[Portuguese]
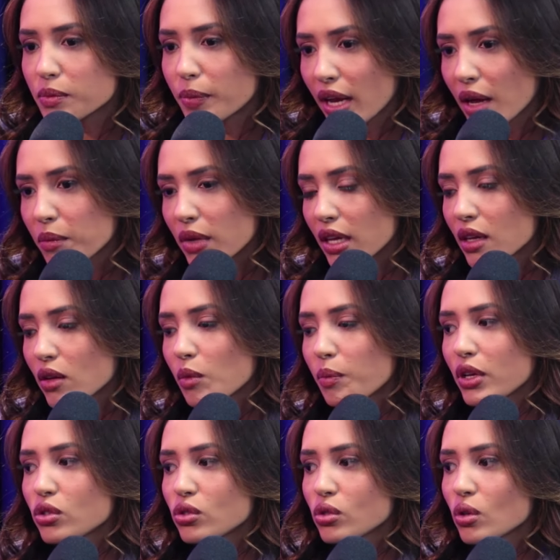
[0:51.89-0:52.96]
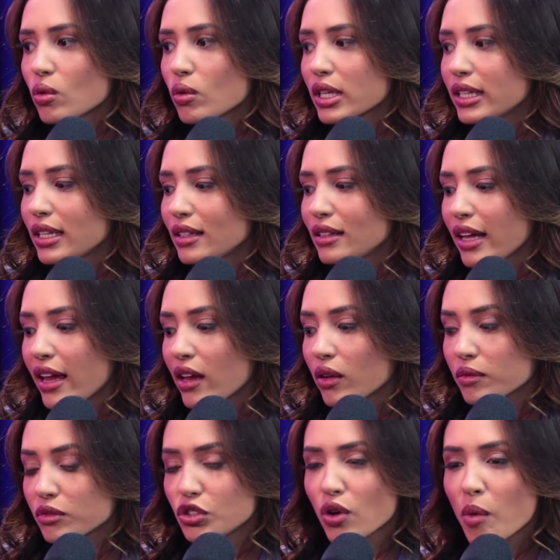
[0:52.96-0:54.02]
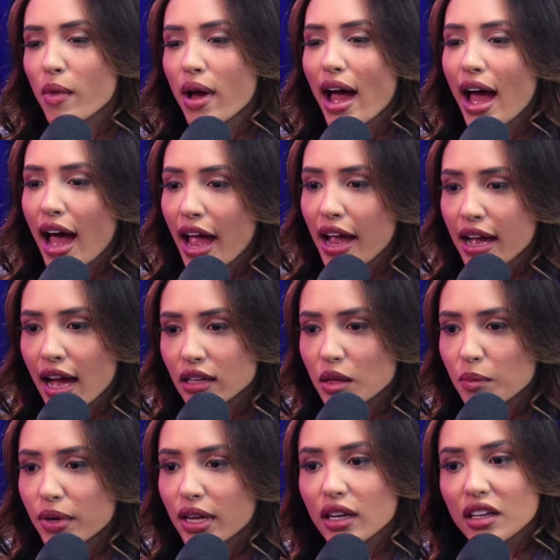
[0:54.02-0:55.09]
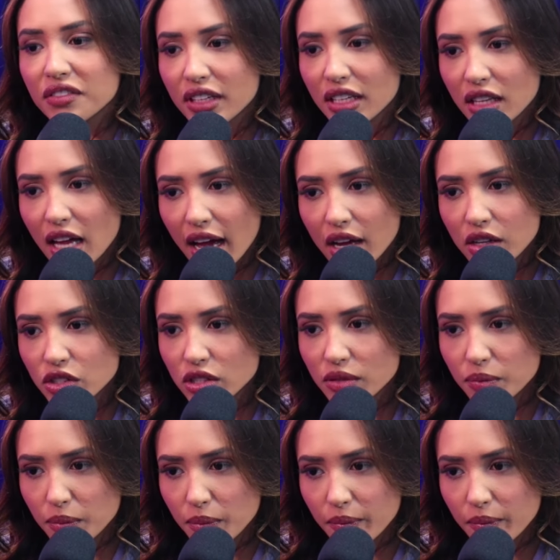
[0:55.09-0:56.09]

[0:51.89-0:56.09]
para mim, é uma pessoa que tem de forma arraigada para ela a verdade,